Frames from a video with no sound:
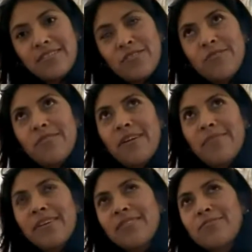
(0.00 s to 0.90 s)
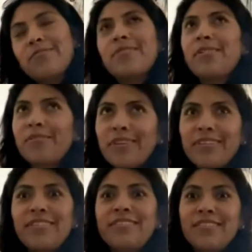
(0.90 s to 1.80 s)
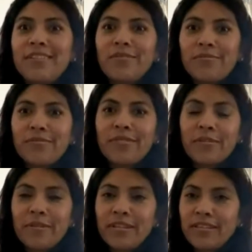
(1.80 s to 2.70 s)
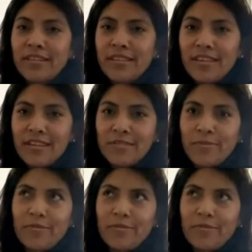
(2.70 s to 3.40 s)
yo había escuchado antes del ayuno de 40 días,